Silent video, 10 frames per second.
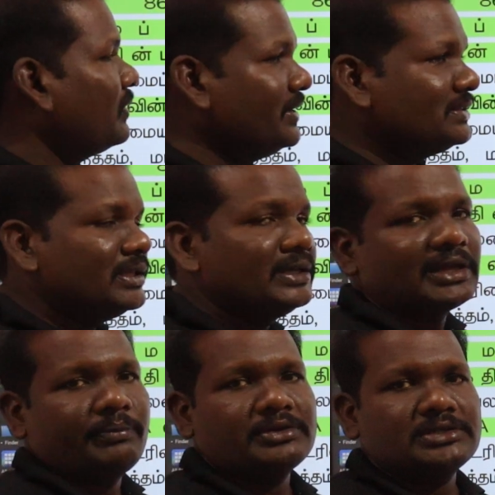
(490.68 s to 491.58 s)
ஸ்வரன்சிங்
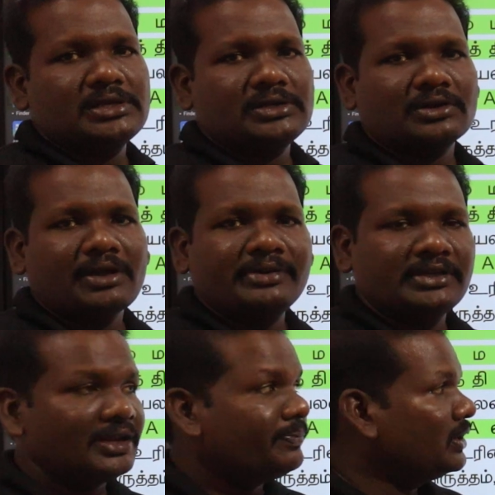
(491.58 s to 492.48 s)
சிங் கமிட்டி என்ற ஒரு
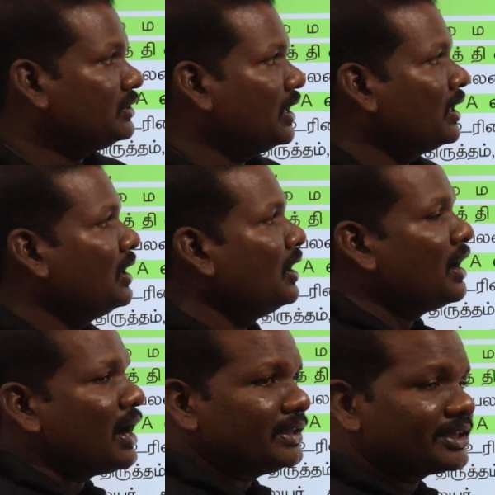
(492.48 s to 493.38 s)
கமிட்டியை ஏற்படுத்தி
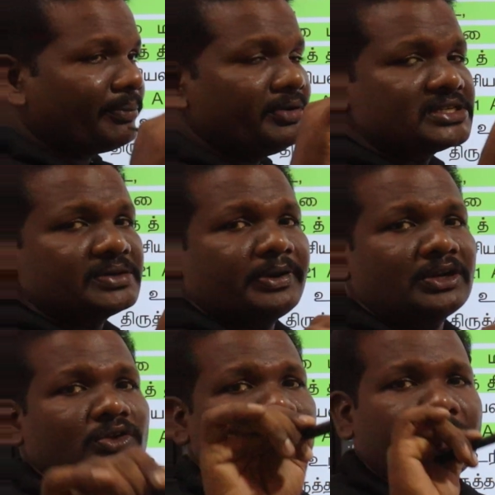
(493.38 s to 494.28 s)
அந்த கமிட்டியை
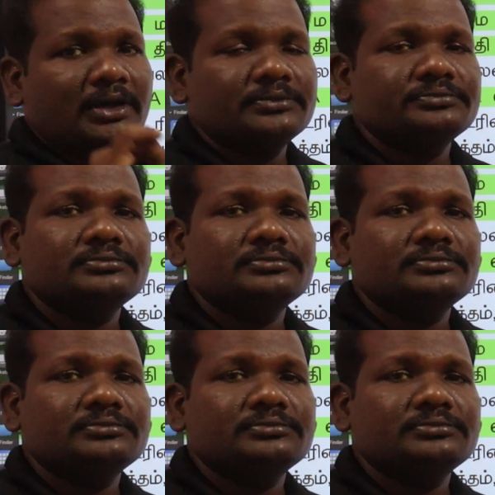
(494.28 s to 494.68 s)
பரிந்துரைப்பாங்க